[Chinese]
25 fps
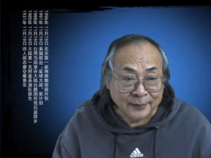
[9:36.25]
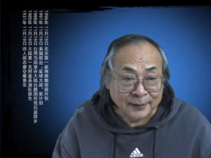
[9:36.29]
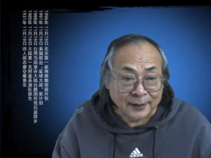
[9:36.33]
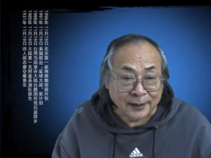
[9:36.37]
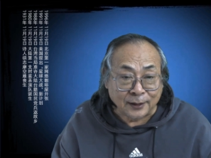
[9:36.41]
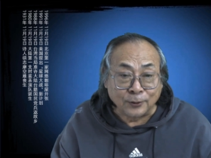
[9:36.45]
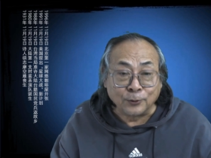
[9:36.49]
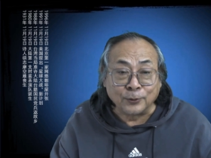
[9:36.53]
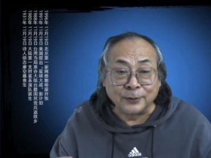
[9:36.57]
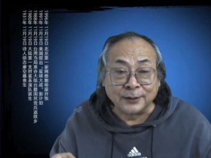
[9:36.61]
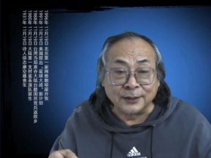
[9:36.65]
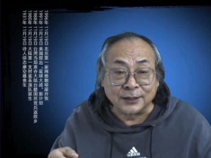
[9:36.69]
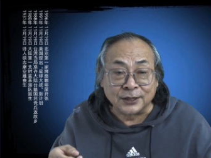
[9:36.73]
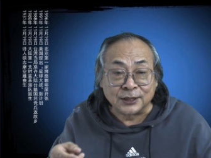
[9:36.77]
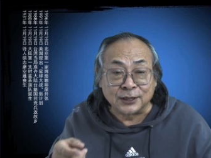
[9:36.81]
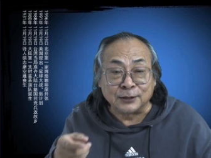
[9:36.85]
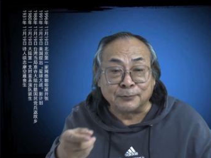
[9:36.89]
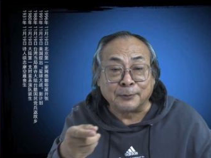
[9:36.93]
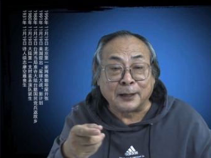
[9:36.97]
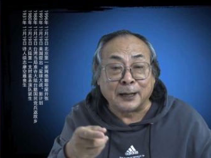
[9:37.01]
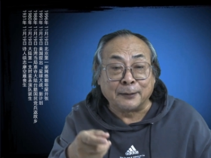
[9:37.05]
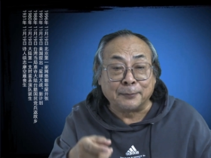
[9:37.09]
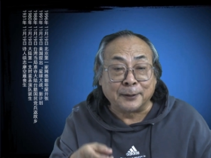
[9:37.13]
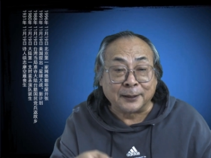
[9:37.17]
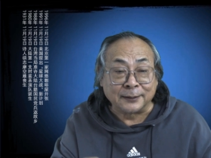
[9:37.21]
那抡的
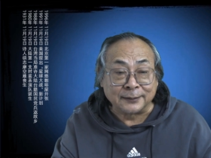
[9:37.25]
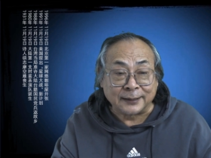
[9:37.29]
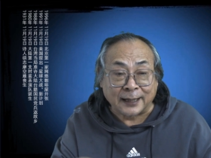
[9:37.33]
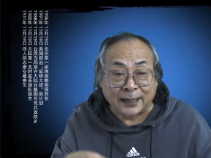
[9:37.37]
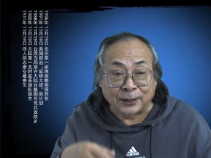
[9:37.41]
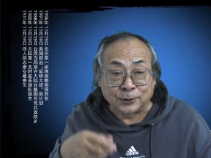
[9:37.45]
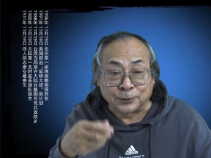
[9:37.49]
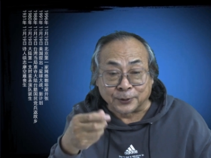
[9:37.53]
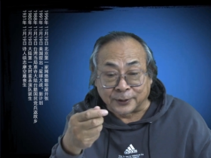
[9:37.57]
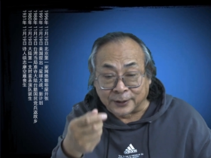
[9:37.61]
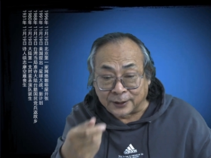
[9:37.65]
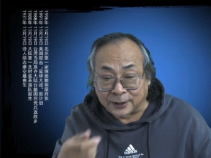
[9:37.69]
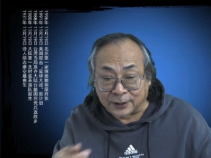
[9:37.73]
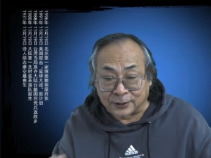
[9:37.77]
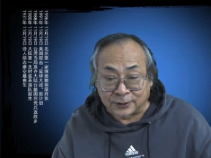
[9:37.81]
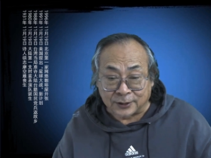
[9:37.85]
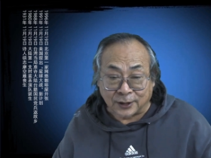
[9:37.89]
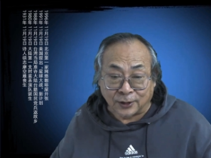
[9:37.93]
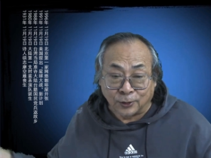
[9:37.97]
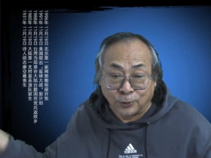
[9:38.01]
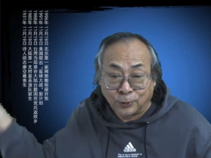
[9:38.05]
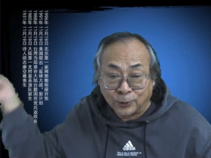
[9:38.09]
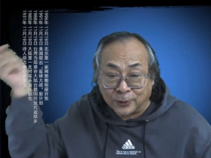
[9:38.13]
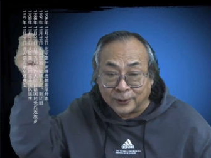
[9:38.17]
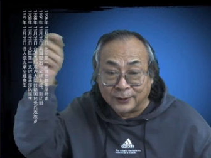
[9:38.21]
十八磅大锤啊，这
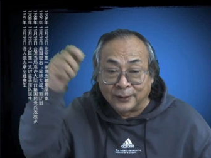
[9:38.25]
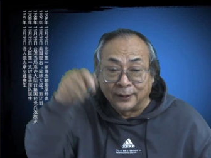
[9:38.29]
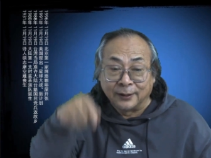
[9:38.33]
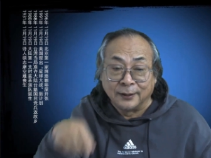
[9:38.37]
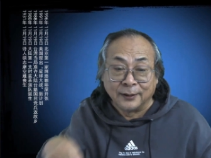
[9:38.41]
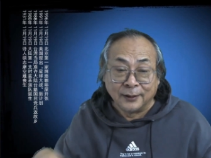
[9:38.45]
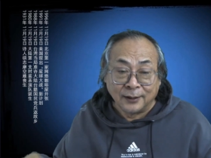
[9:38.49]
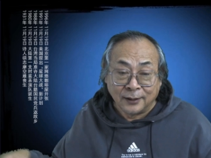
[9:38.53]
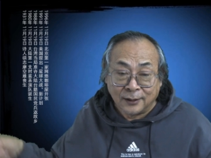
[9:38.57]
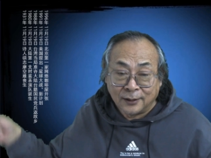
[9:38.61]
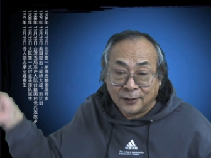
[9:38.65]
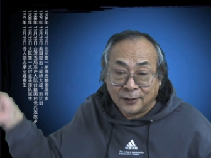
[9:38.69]
样抡，